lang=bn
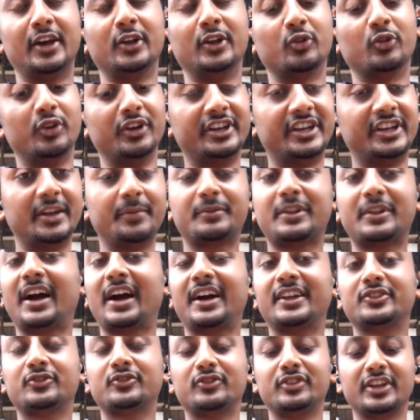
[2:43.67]
তো ওই ডিপ
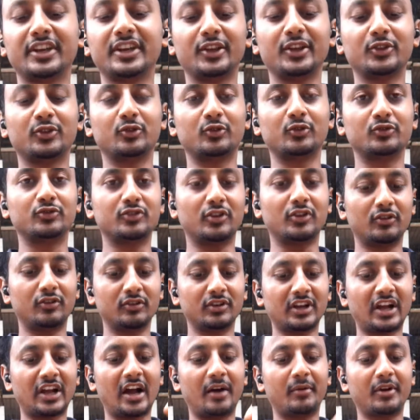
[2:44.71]
থাকার জন্য কিন্তু যখন
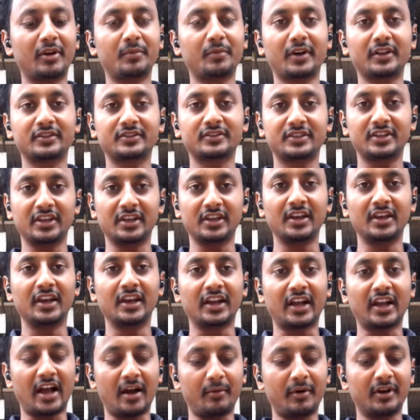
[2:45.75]
খাবার পাত্রে
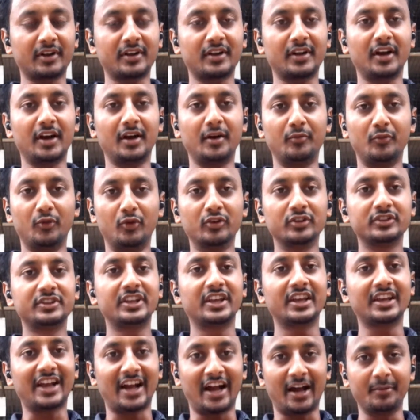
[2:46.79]
খাবার মুখ
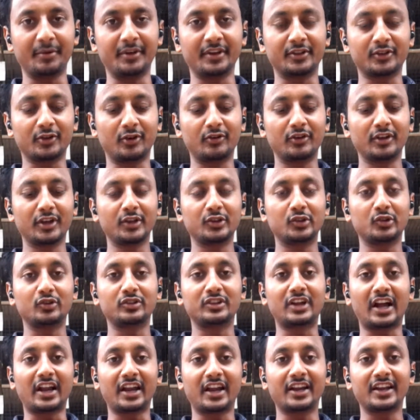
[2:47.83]
দিয়ে খাবে তখন কিন্তু
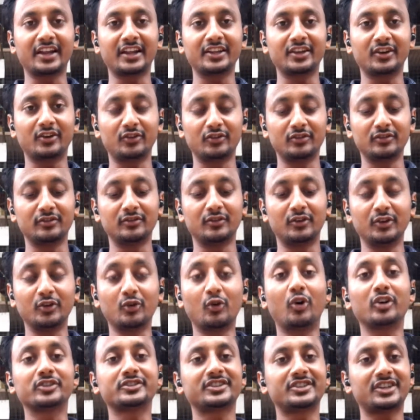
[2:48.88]
দানাটা যখন ওই
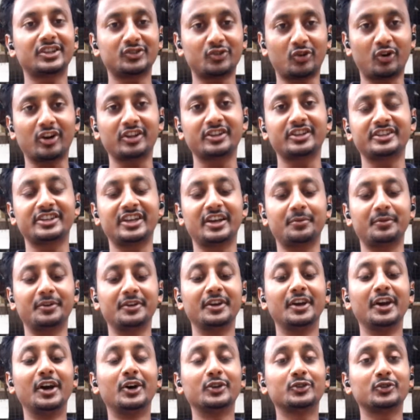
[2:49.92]
খসাটা ছড়াতে যাবে
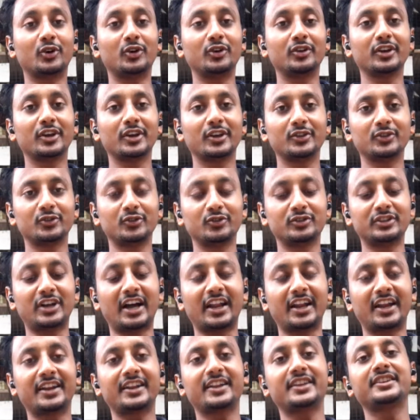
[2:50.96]
তখন কিন্তু
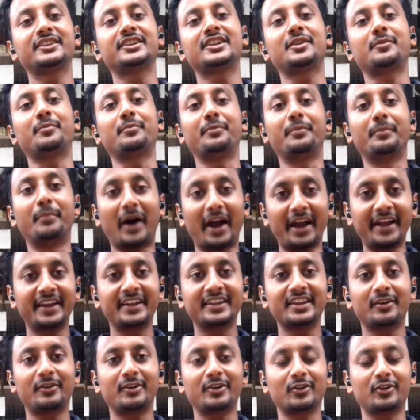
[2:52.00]
দানাটা যেটা বাইরে
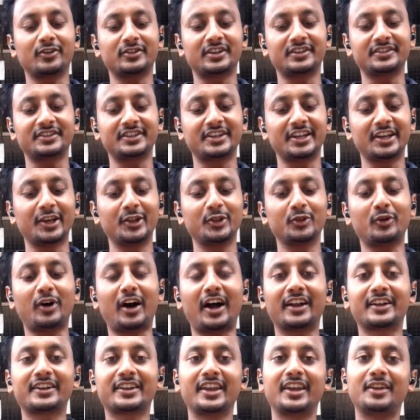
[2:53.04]
যাওয়ার কথা সেটা কিন্তু
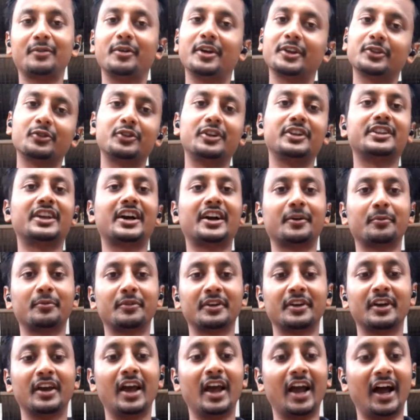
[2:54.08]
আটকে ভেতরেই থাকবে
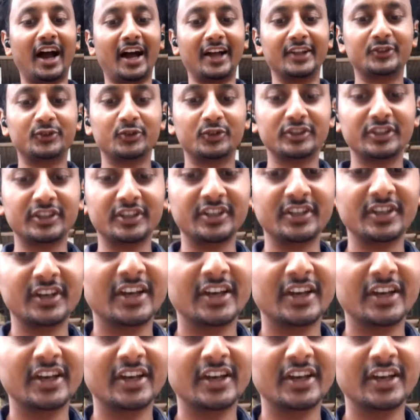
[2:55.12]
আর যদি